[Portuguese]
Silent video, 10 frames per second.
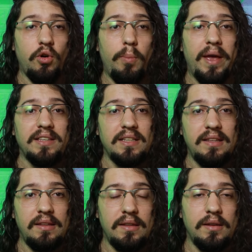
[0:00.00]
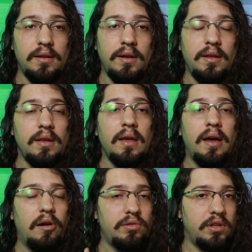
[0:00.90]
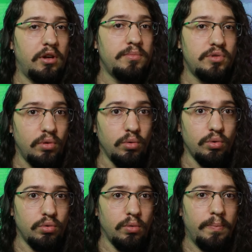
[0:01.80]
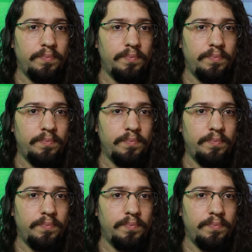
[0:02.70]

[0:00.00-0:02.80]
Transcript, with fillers: começa a tender ao zero absoluto.